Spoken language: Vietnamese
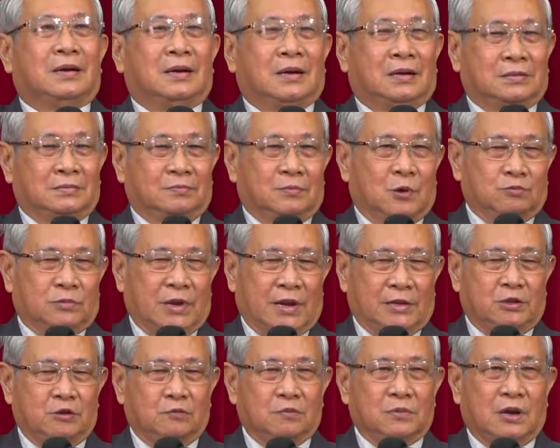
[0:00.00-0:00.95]
Hơn bốn
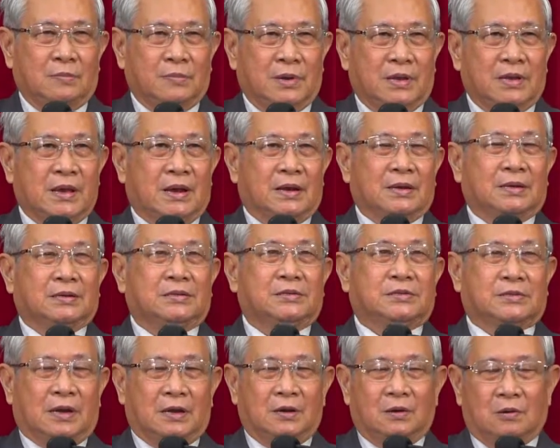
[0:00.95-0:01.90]
tháng chúng ta bị giãn
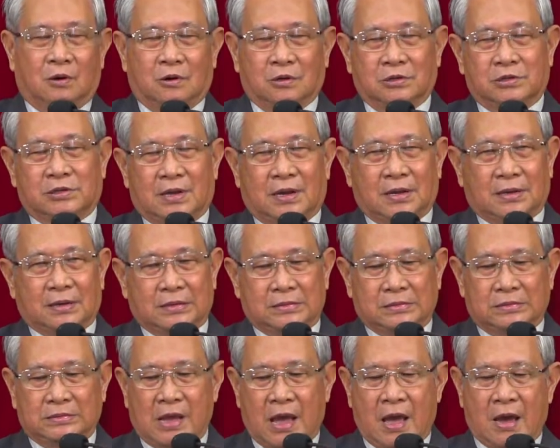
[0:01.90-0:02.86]
cách xã hội, xa
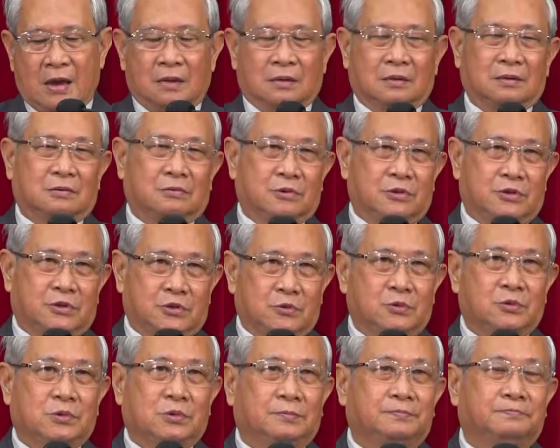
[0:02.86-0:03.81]
cách nhà của
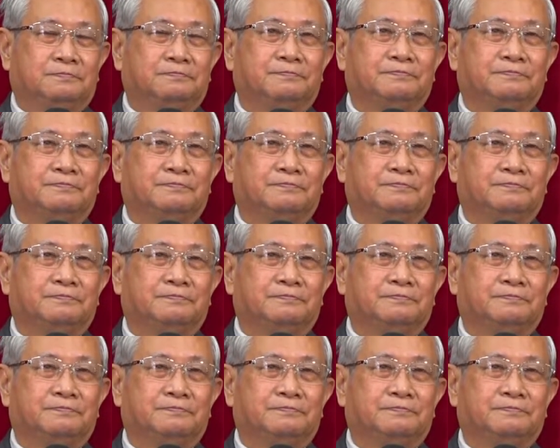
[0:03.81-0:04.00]
Chúa.